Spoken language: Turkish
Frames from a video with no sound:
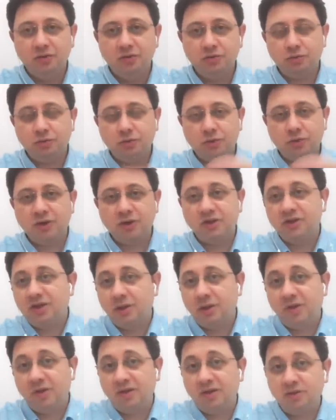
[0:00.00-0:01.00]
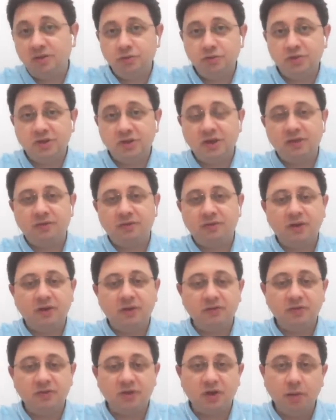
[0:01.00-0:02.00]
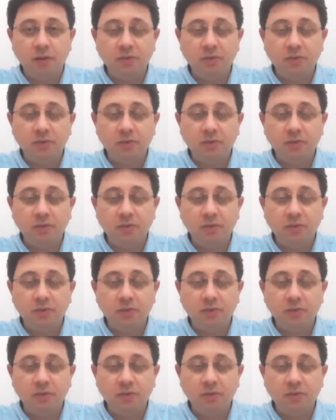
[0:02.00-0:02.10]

sukutları Yemen'de Husileri falan verir.